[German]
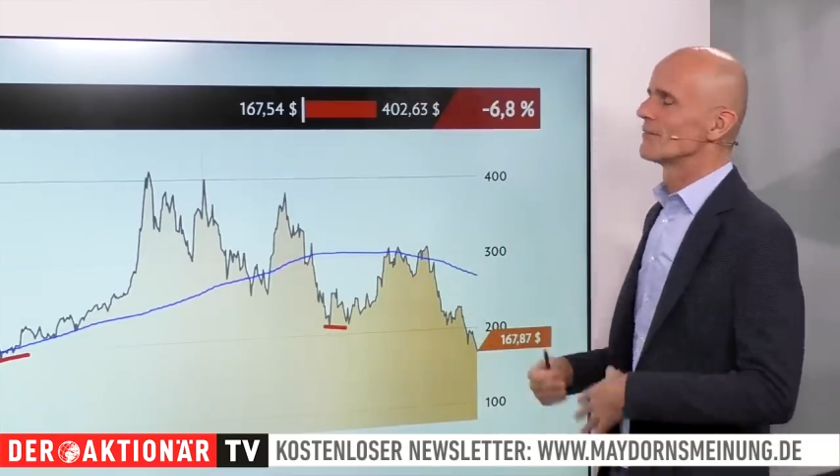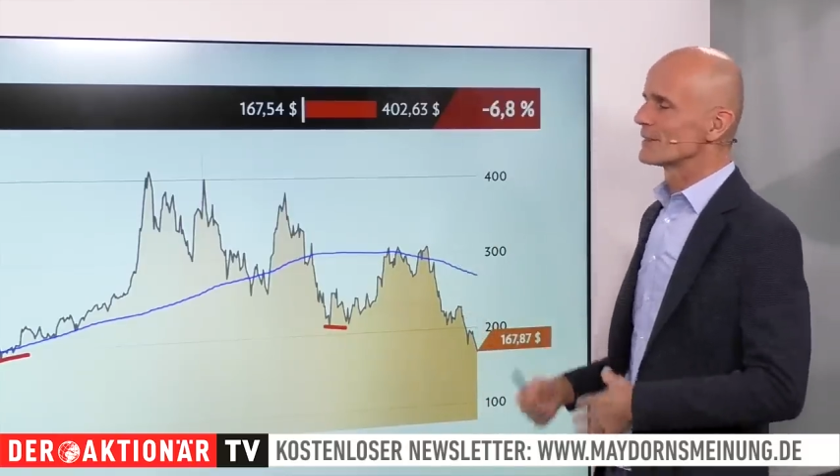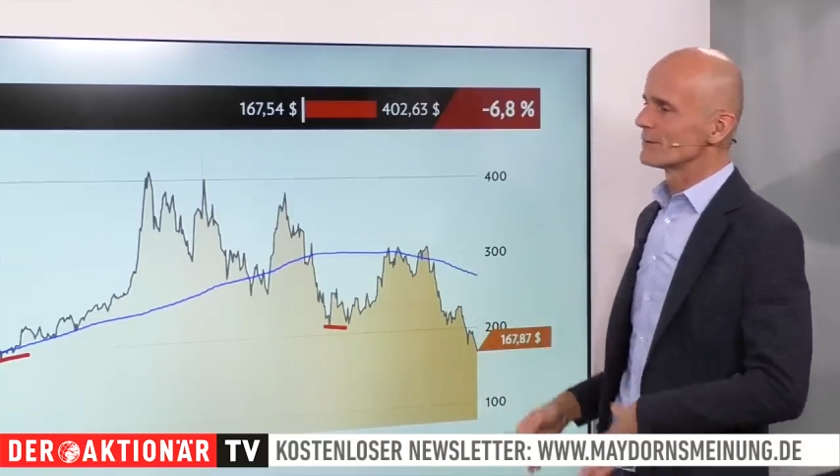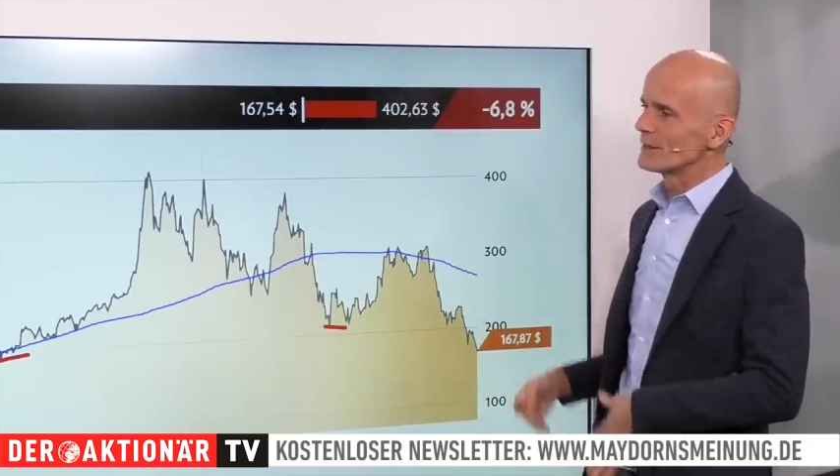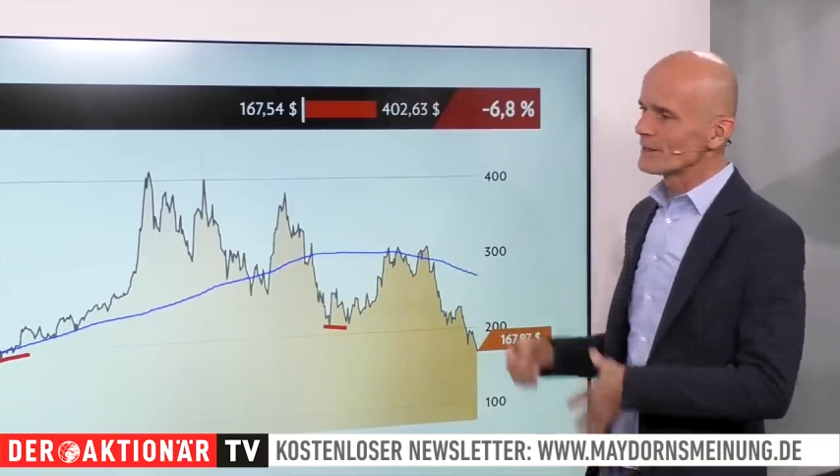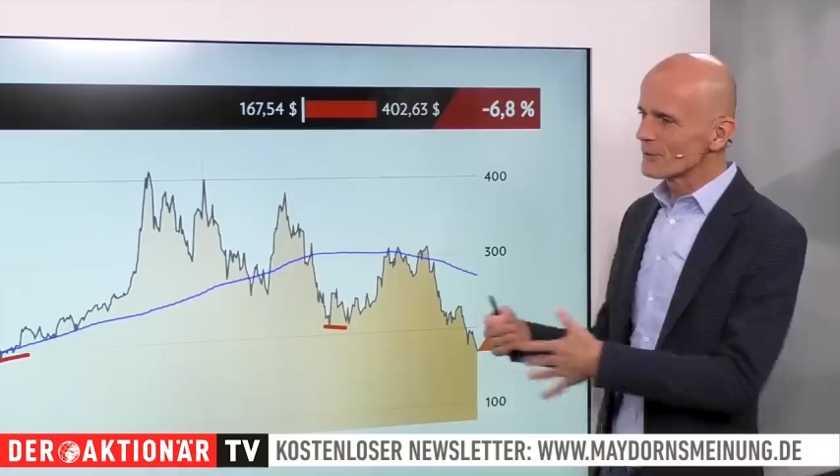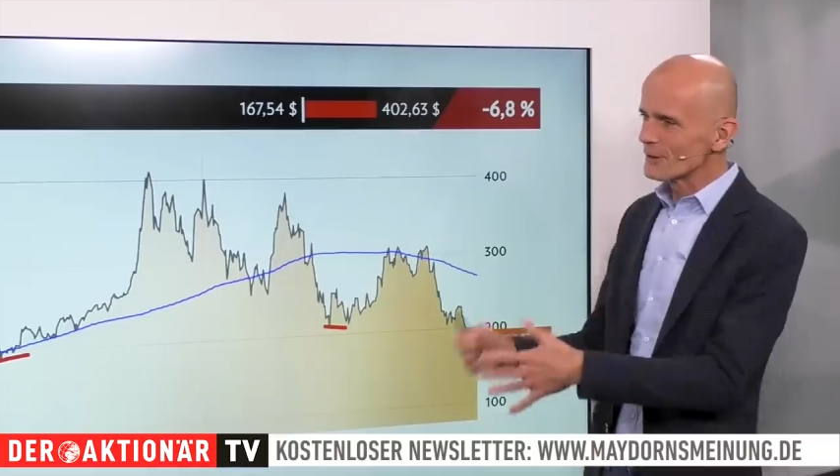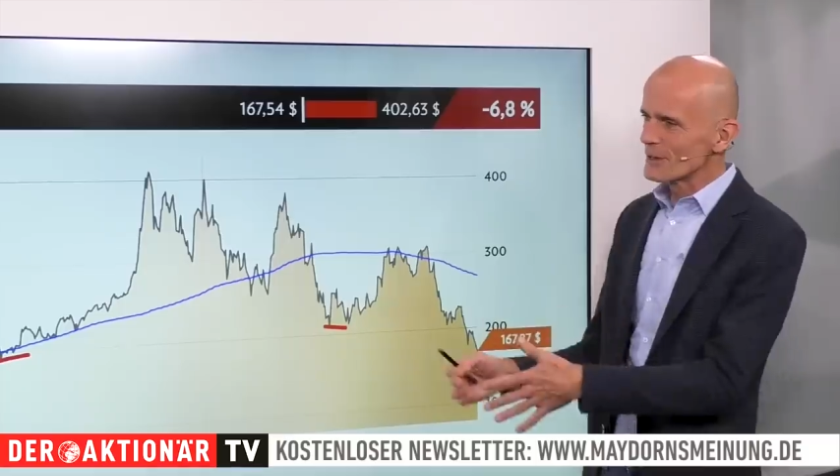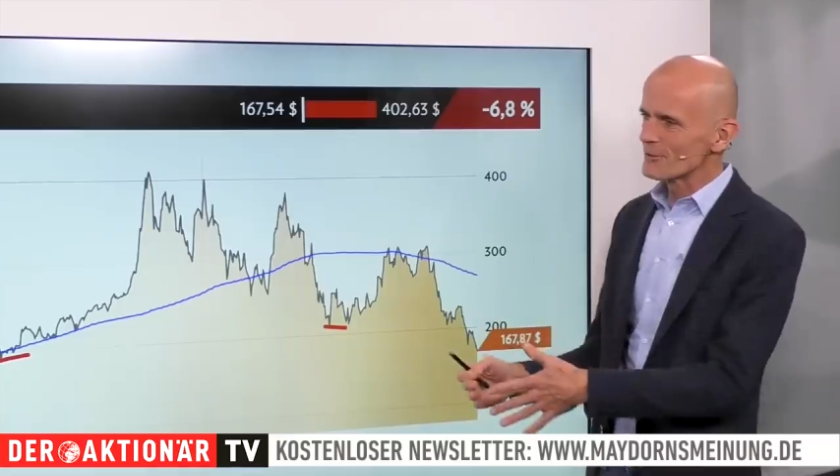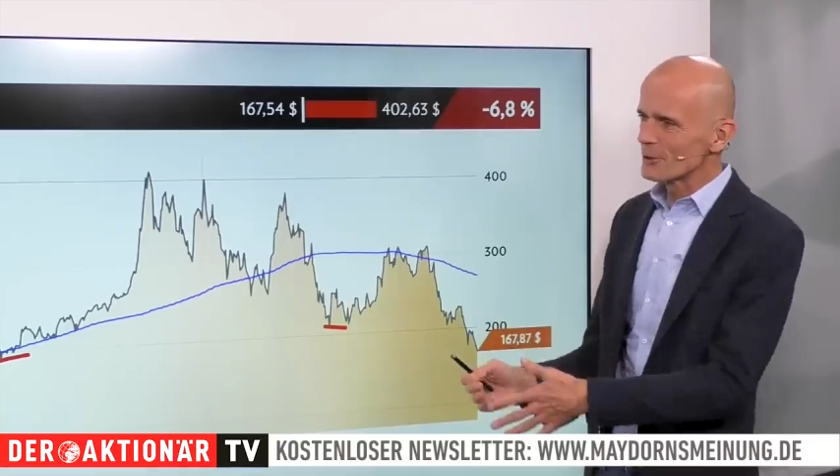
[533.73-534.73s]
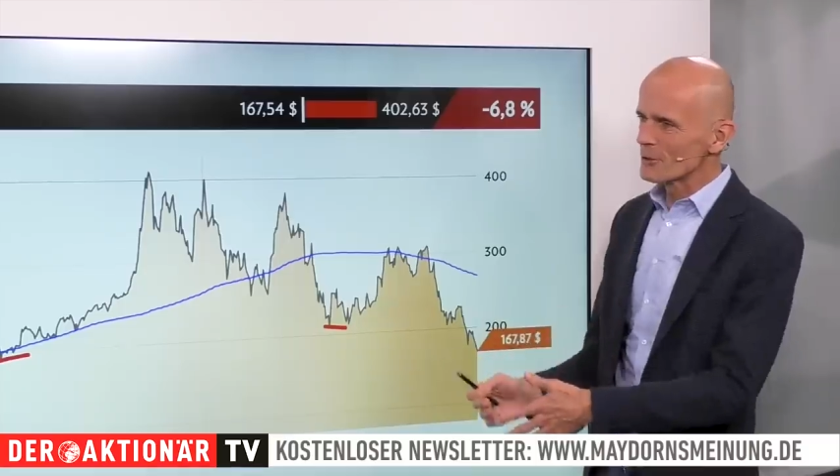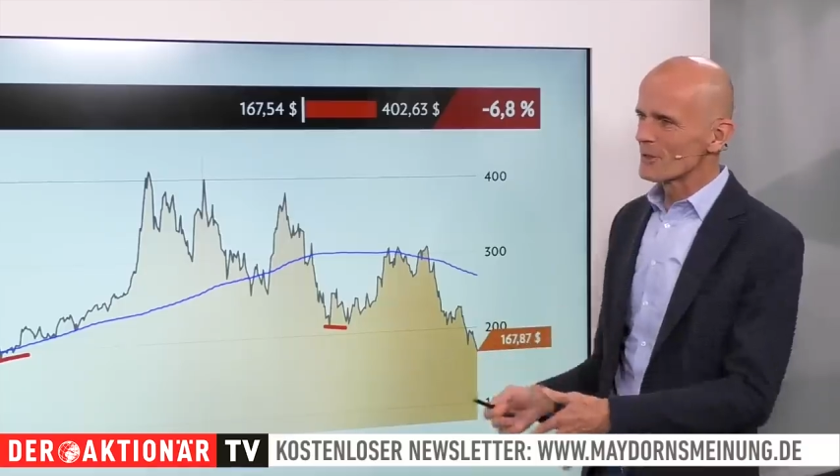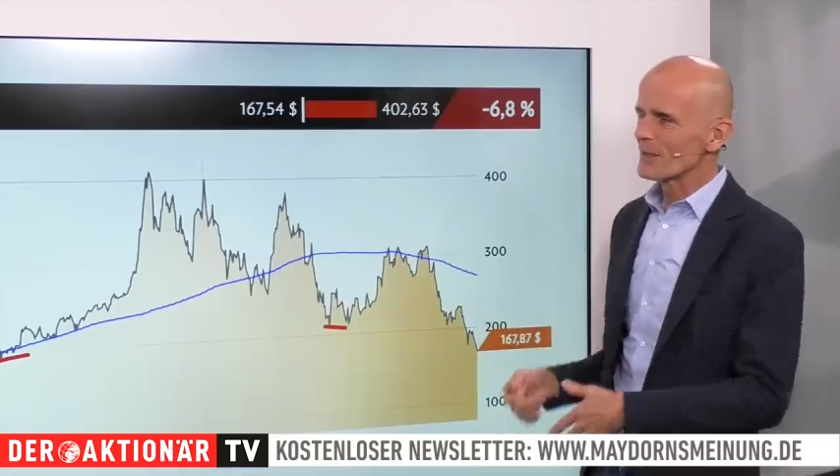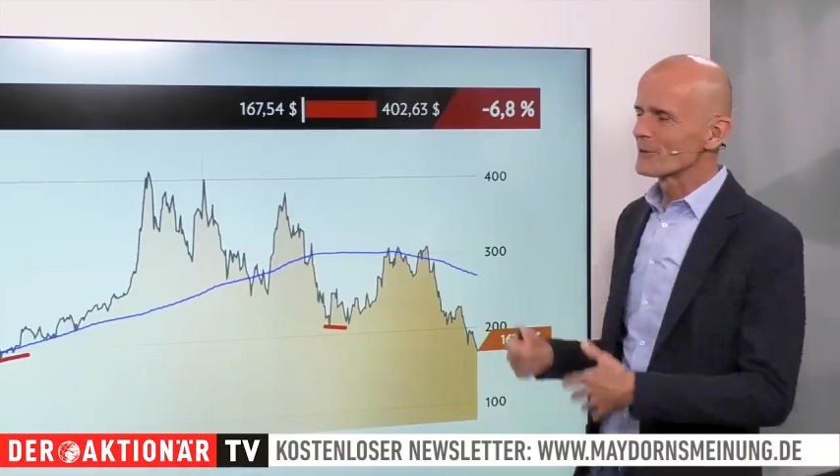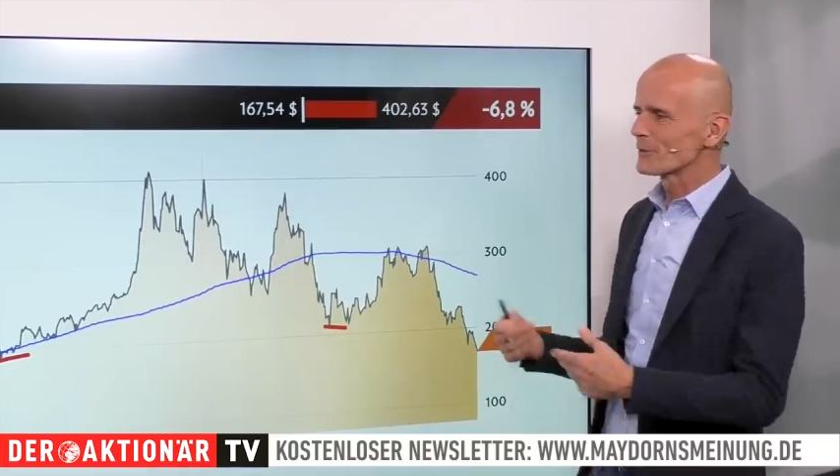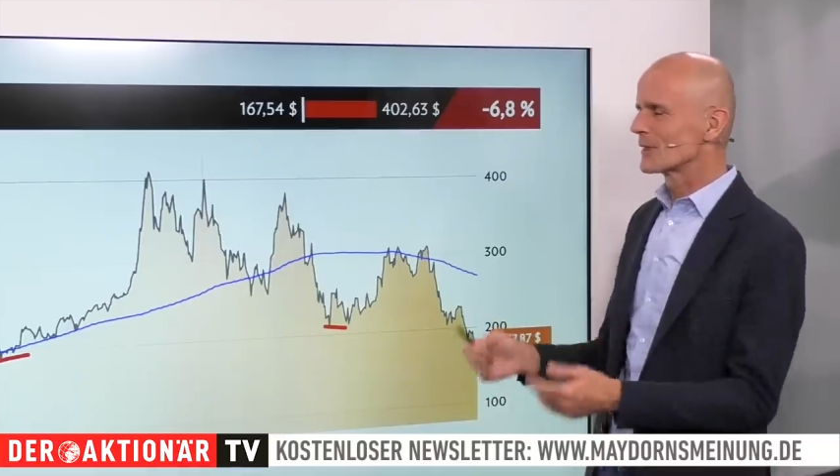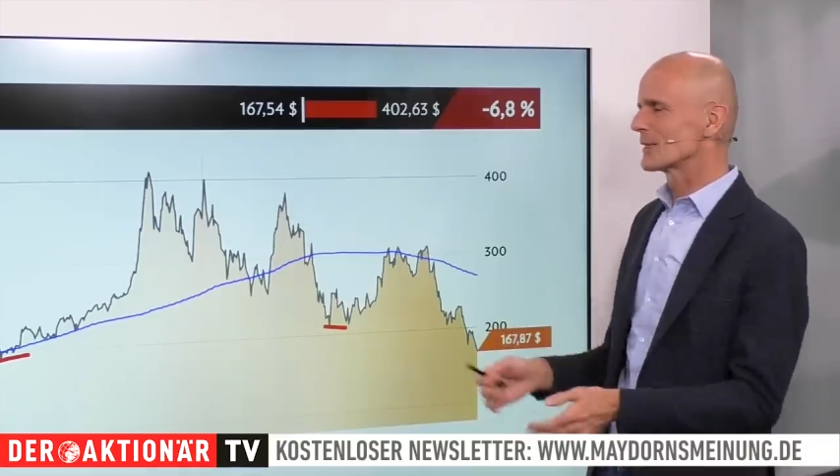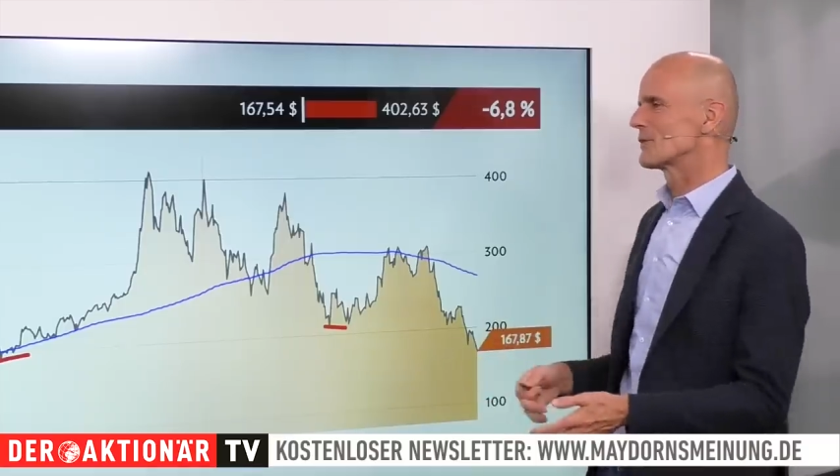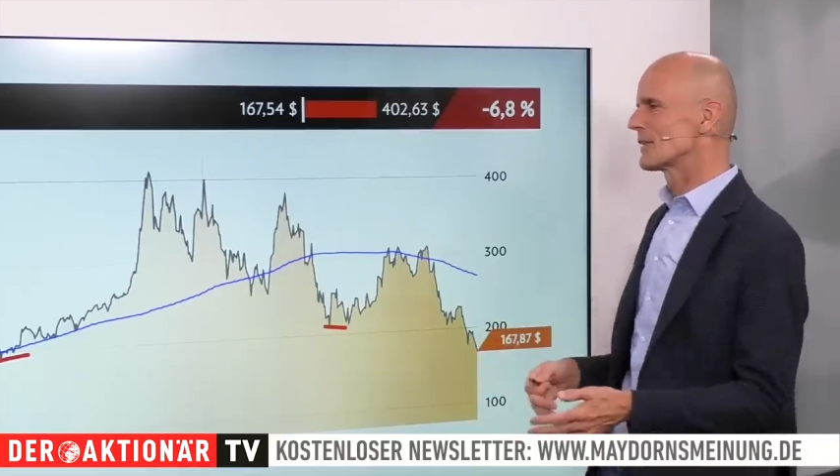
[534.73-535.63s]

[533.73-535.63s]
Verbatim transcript: was wieder neue Leerverkäufe angelockt hat.